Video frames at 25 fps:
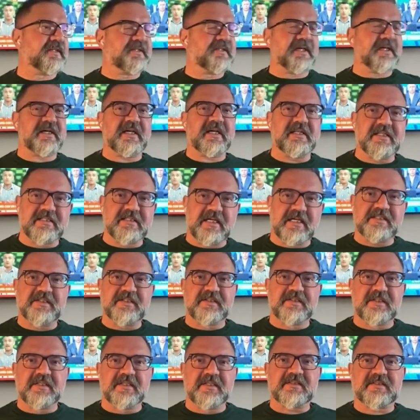entender a
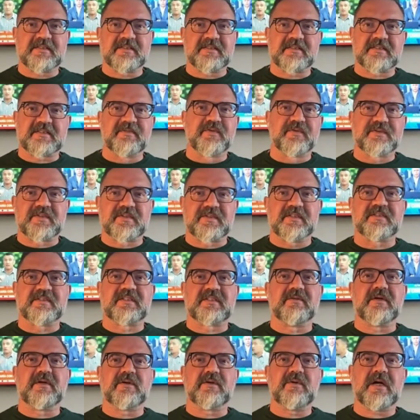realidade destes que vocês
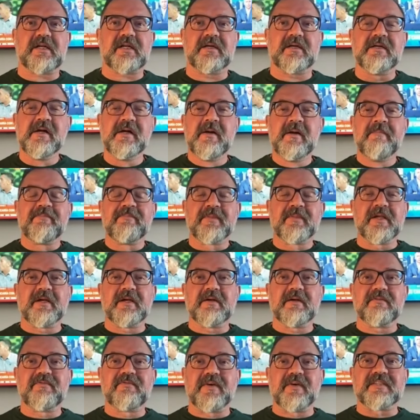estão agora
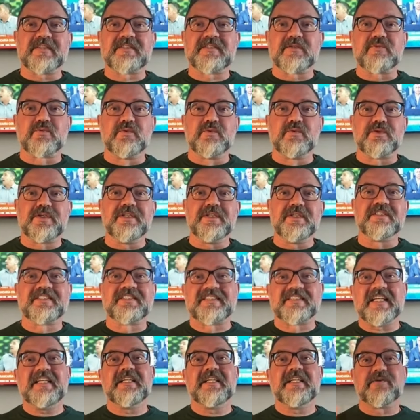né, fazendo com que,
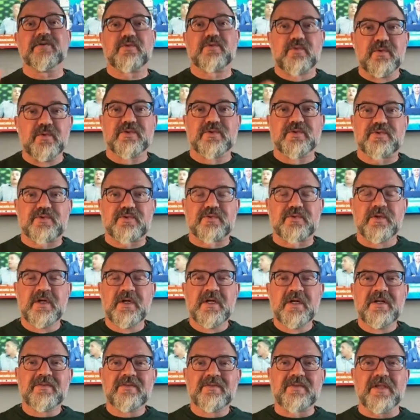sem
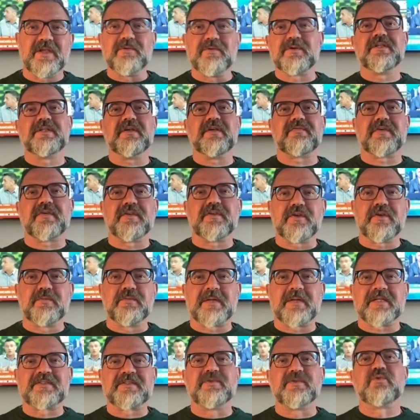recursos, tenham que
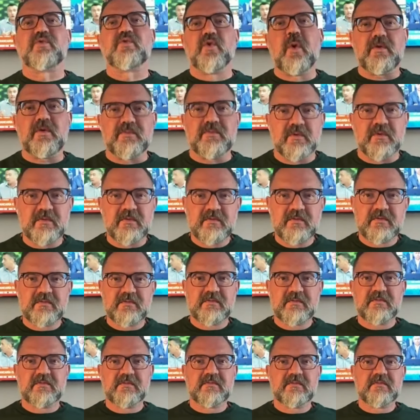defender o Brasil como?
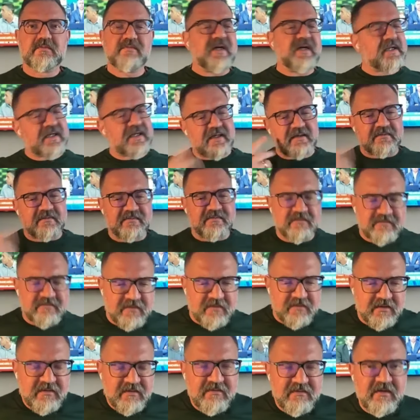Vai lá.
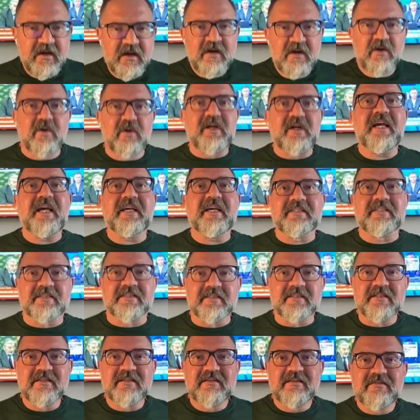Ô
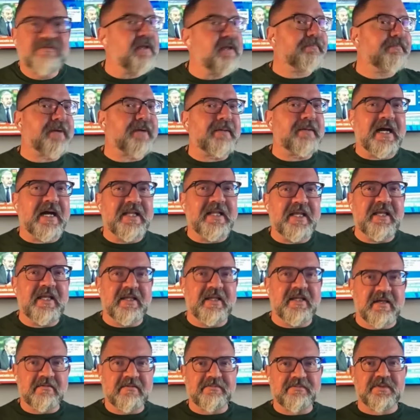Gleice, vem pra
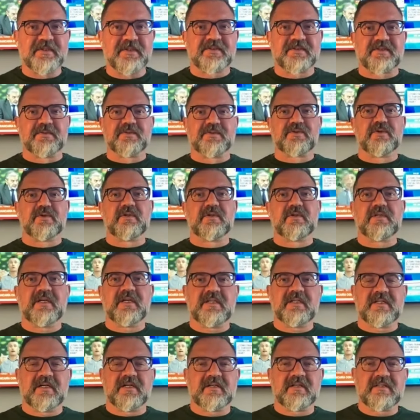Marinha. Podia ser o
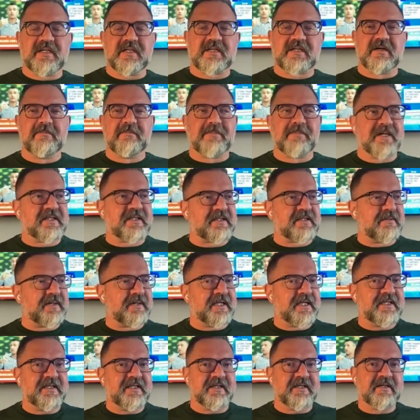slogan aí da, da campanha da
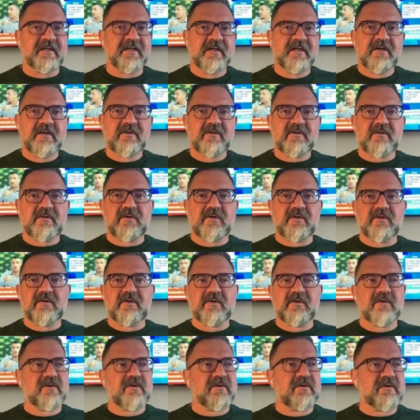Marinha.
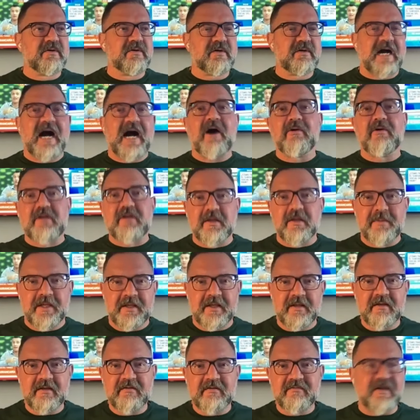Ô
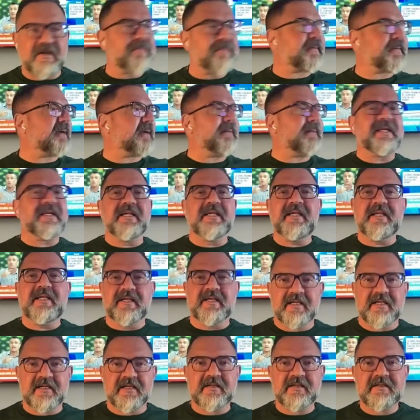Alckmin, vem pra
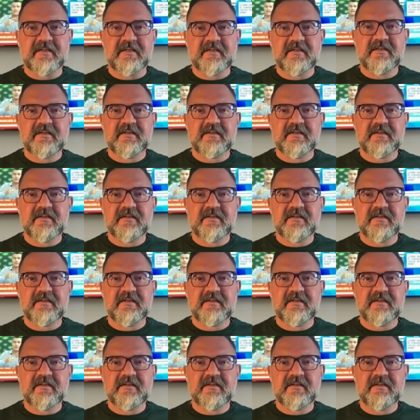Marinha.